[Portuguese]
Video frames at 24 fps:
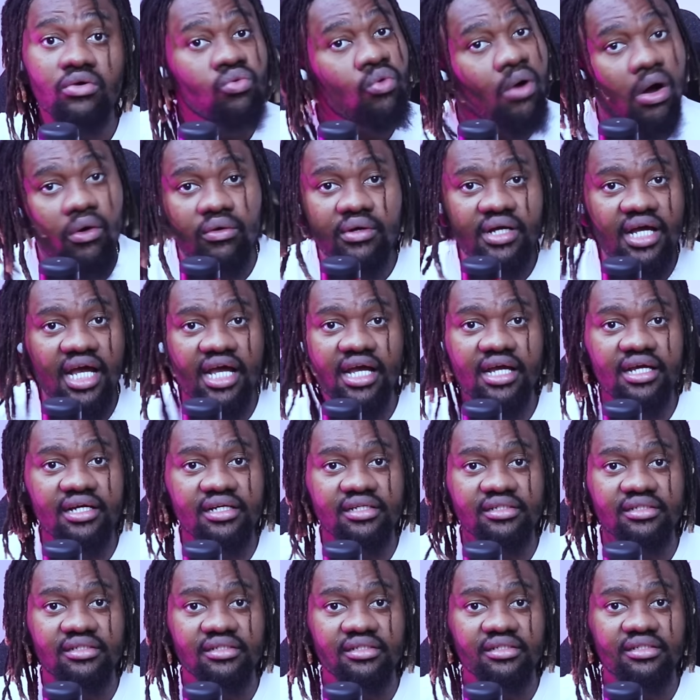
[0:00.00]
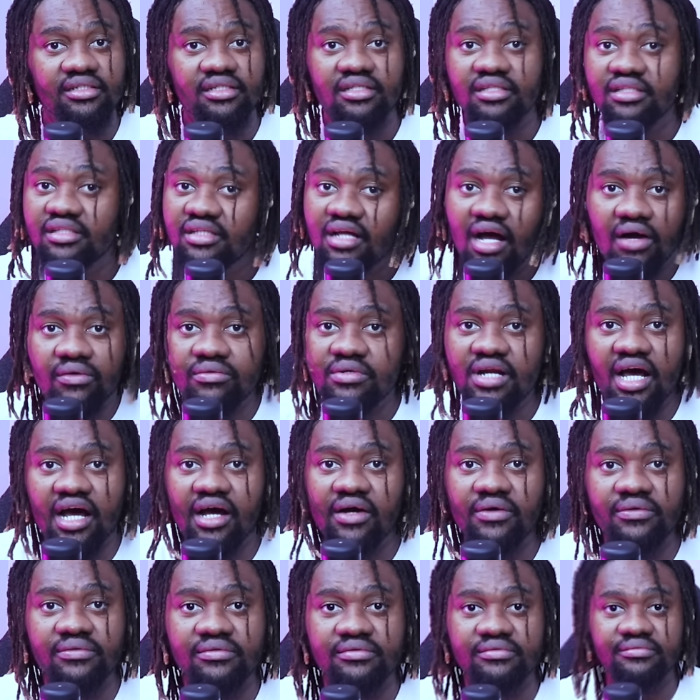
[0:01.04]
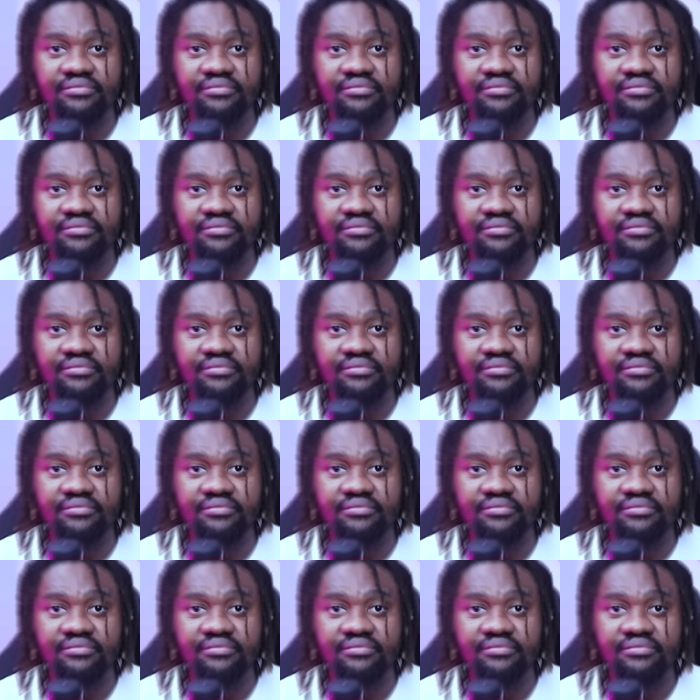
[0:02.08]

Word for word: qualquer. Não, não.